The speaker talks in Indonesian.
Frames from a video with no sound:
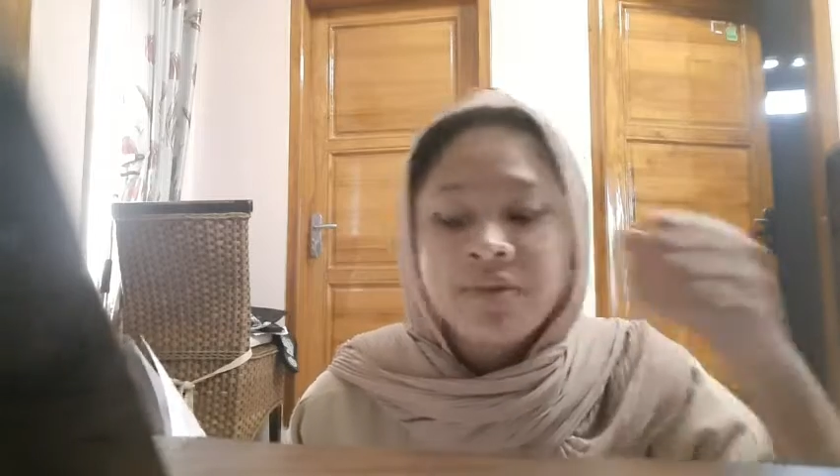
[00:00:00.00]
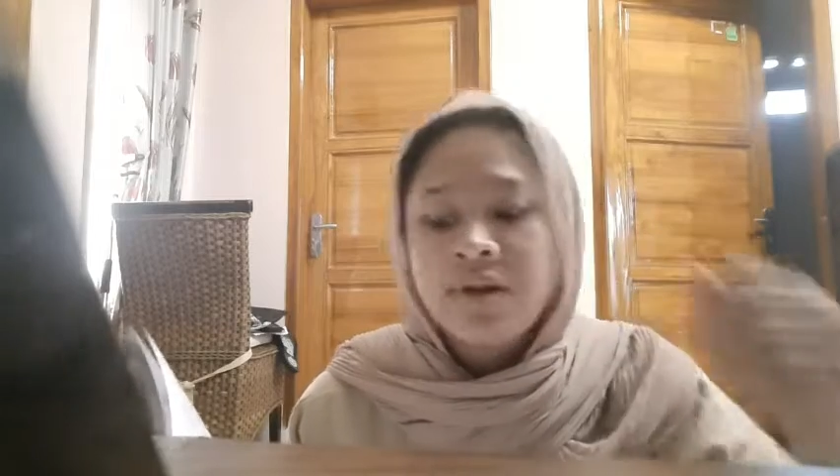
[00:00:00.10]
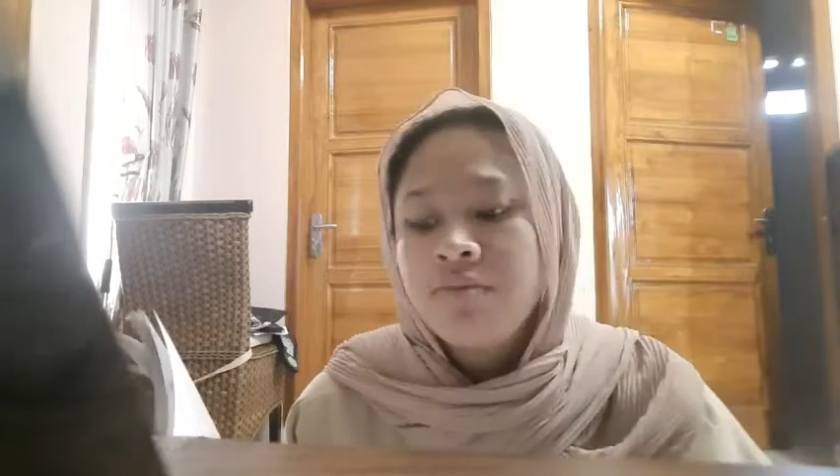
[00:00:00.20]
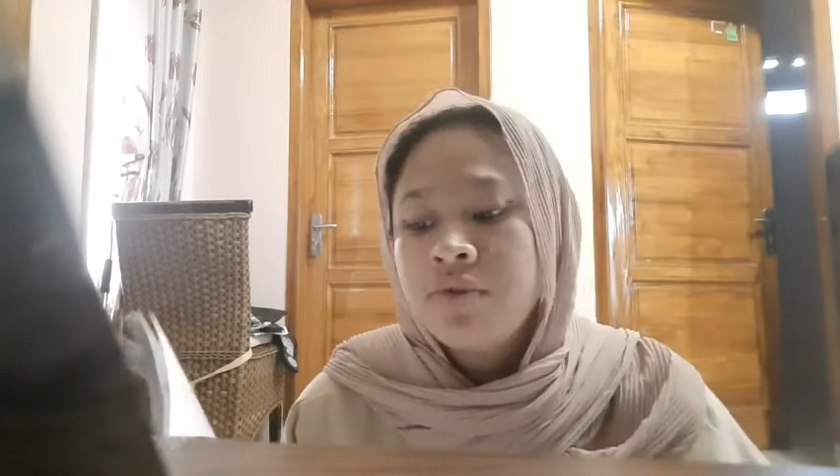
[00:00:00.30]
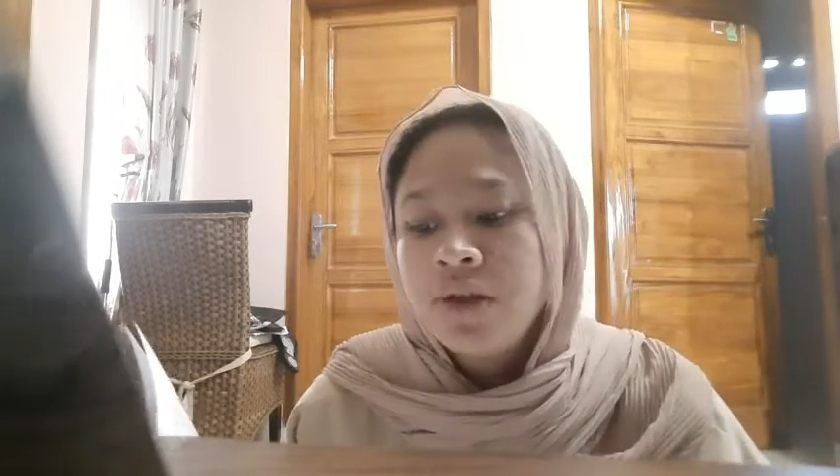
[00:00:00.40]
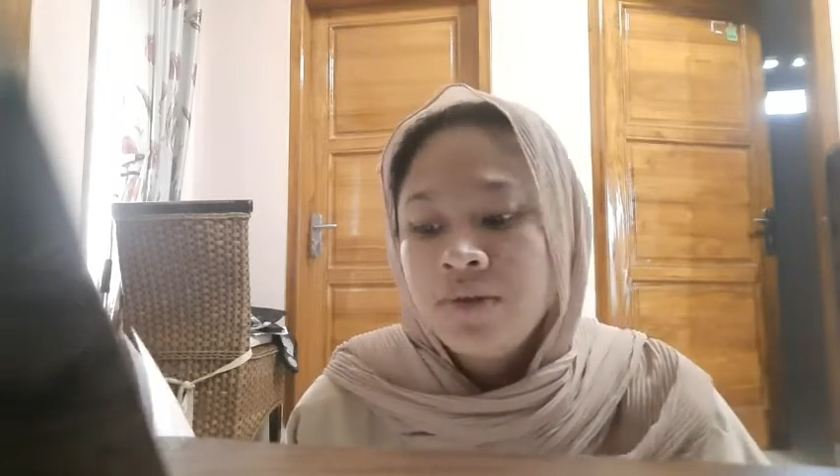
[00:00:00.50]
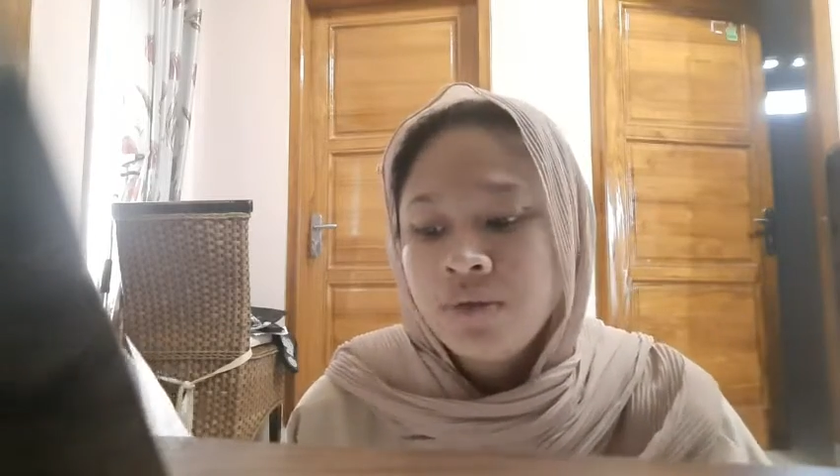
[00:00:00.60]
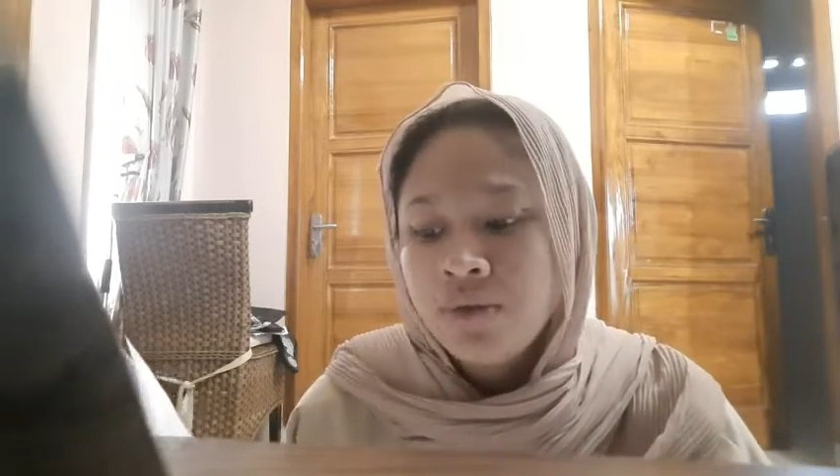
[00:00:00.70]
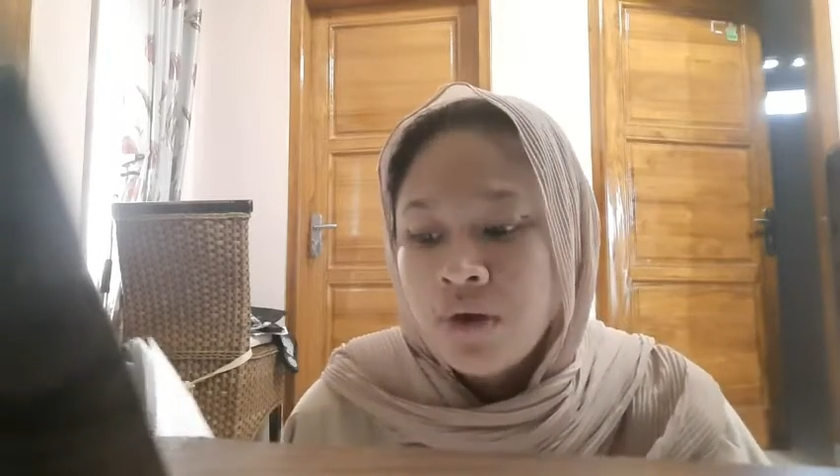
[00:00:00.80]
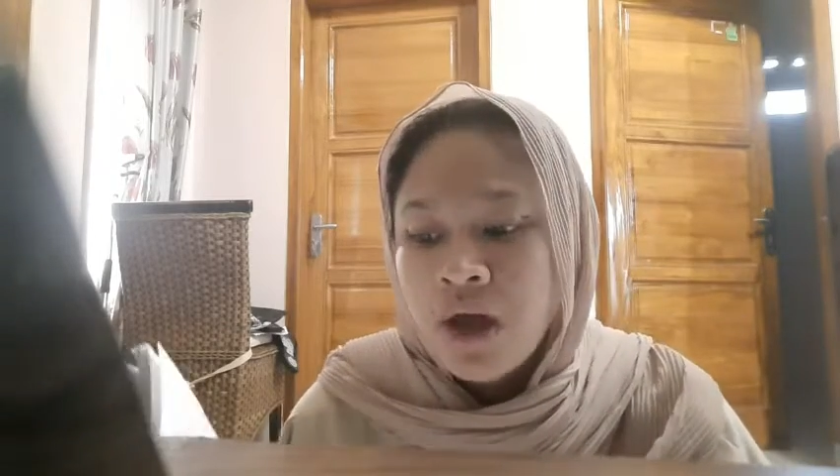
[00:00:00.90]
Kemudian
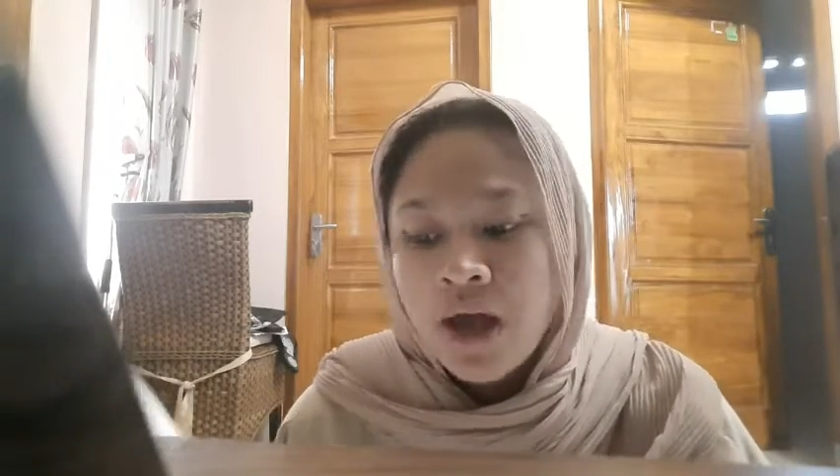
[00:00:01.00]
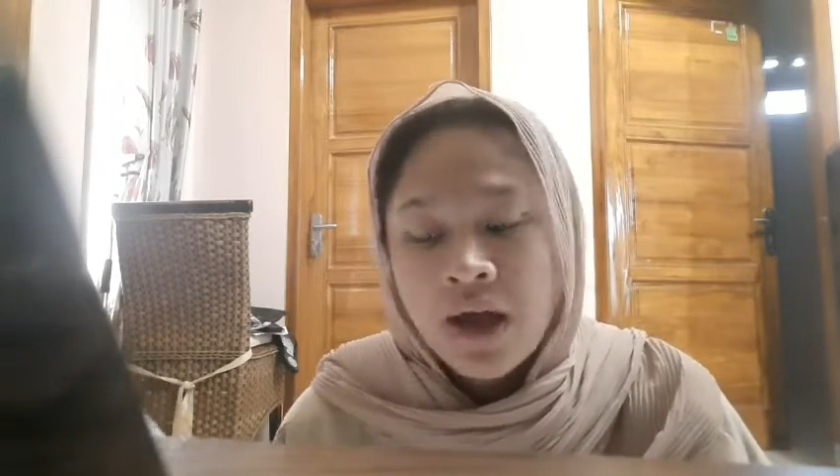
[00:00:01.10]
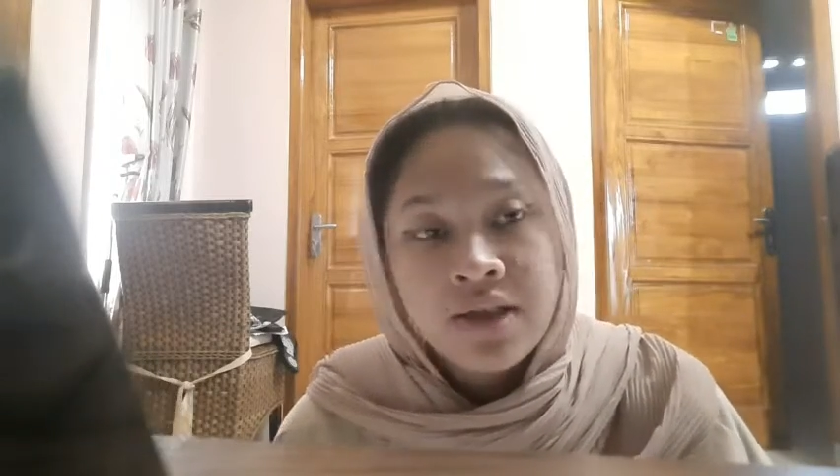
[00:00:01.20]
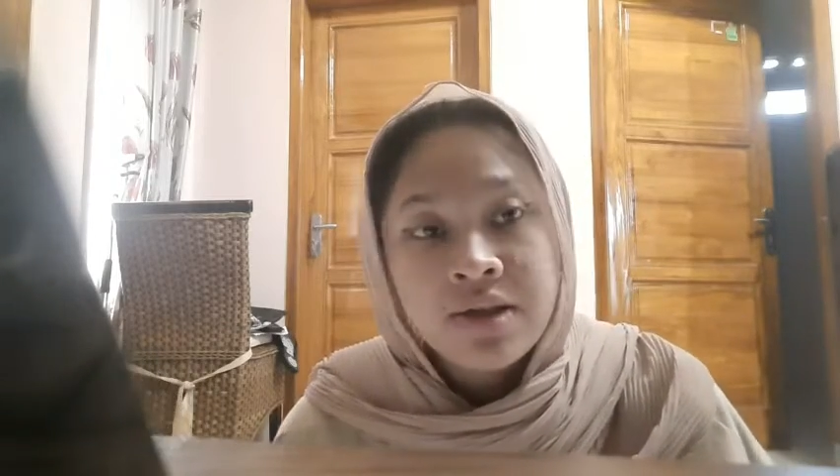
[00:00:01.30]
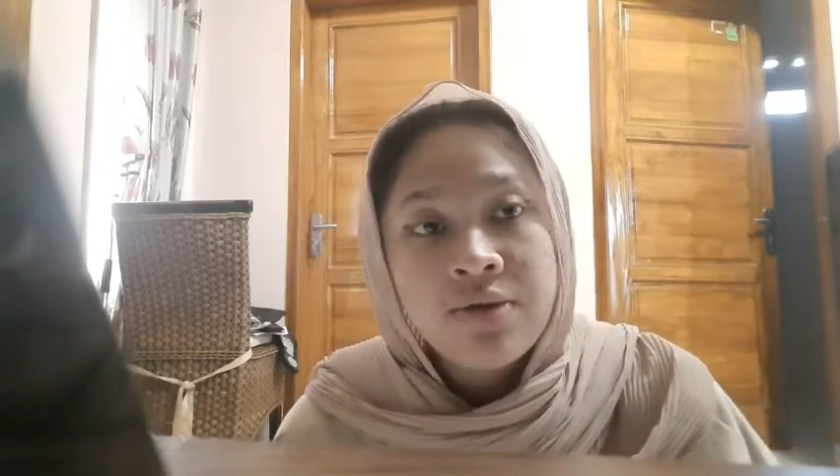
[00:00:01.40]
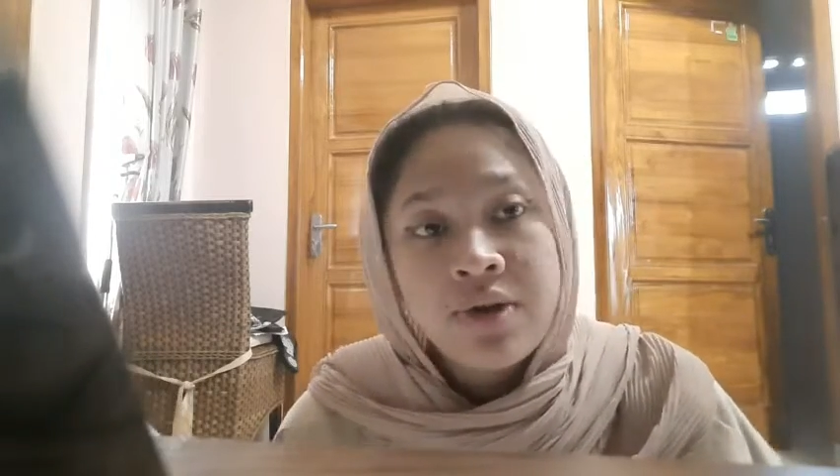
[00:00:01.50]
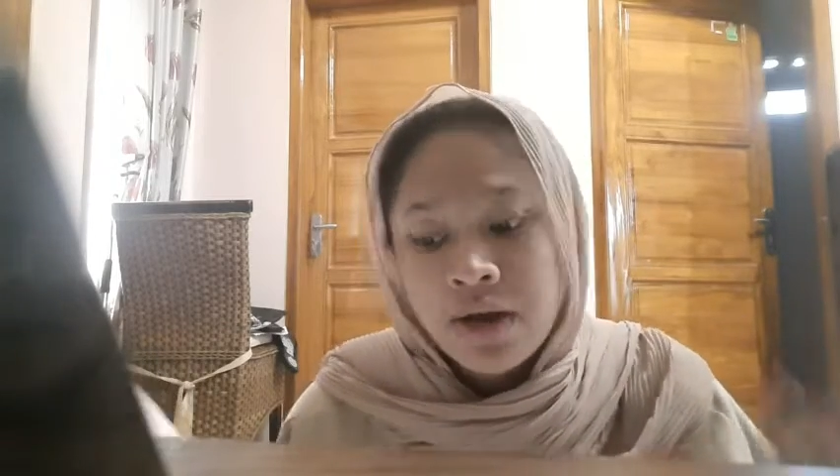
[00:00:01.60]
untuk kategori